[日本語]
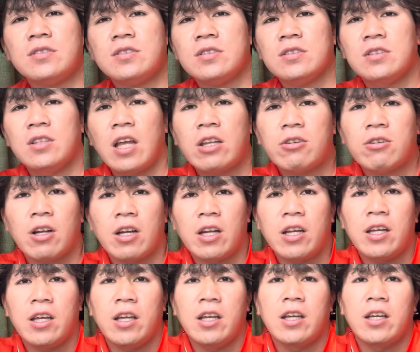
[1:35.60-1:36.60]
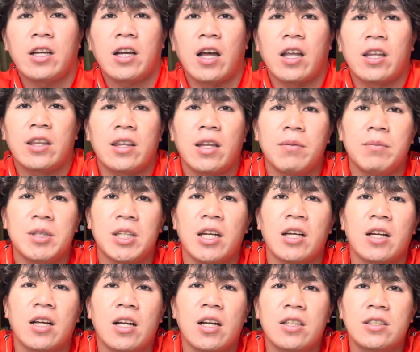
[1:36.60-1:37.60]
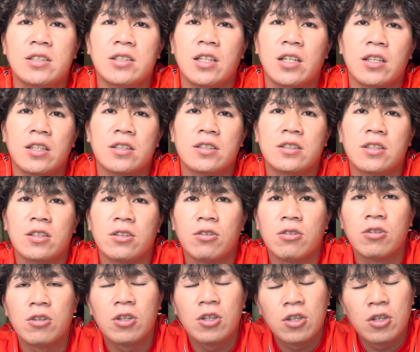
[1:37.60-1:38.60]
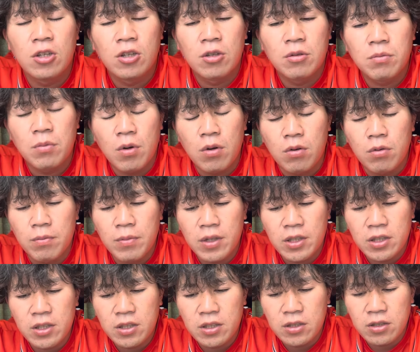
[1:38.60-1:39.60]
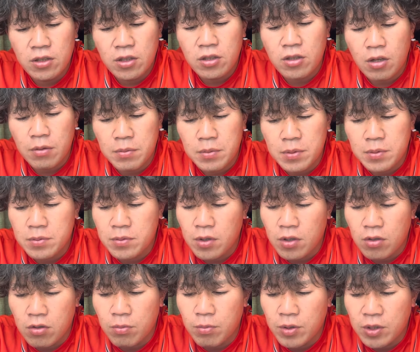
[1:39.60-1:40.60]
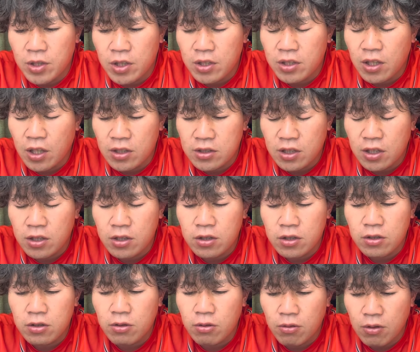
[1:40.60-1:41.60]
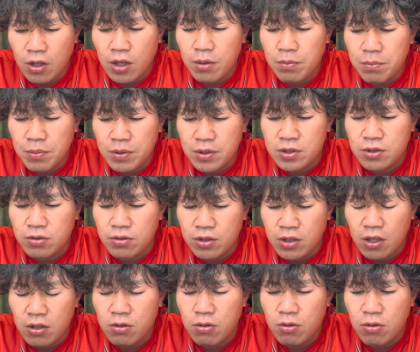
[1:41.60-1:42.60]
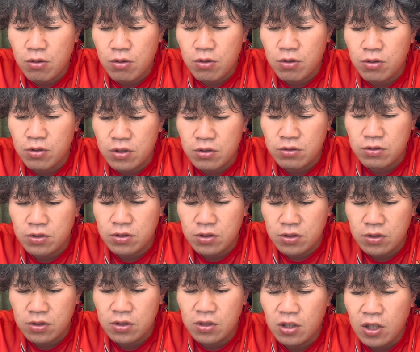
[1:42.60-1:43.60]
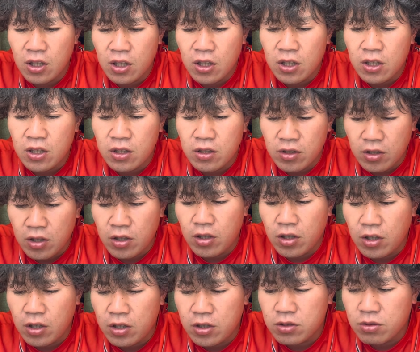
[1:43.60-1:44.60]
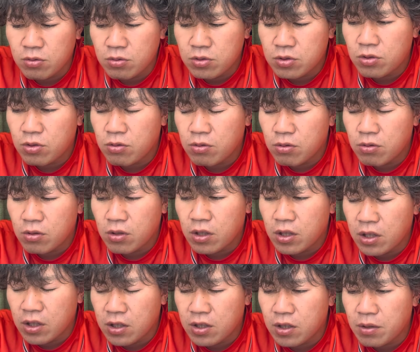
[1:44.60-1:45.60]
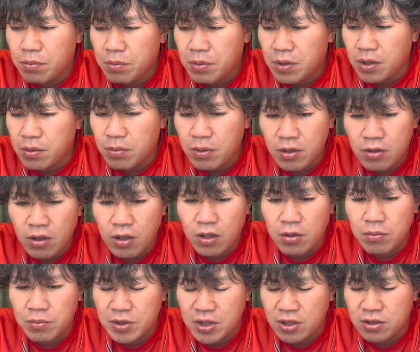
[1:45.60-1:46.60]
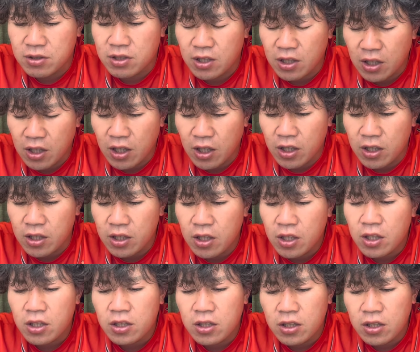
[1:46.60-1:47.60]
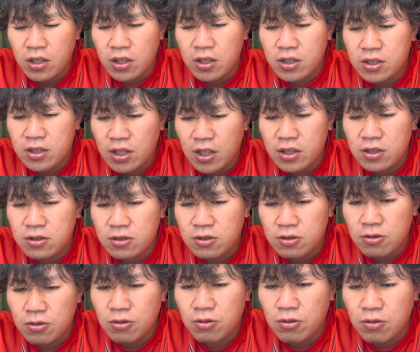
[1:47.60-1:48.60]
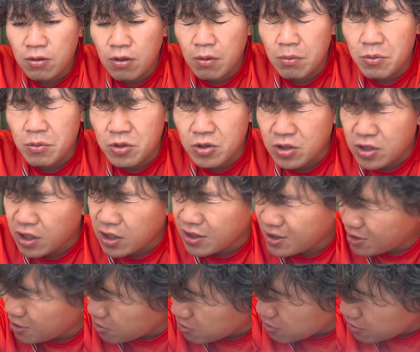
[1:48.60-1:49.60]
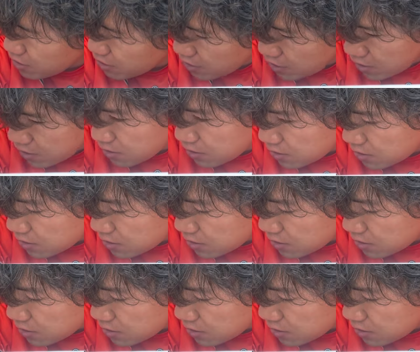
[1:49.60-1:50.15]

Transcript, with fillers: あ、なんとかね、えー、勝ったみたいな感じなんですけど、まあ、ほんまにね、神村はほんまにね、打線とか、やっぱりそういう逆方向に打つ、ね、そういうところがね、やっぱレベルがね、めちゃくちゃ高い。で、木更津総合はもう結局ね、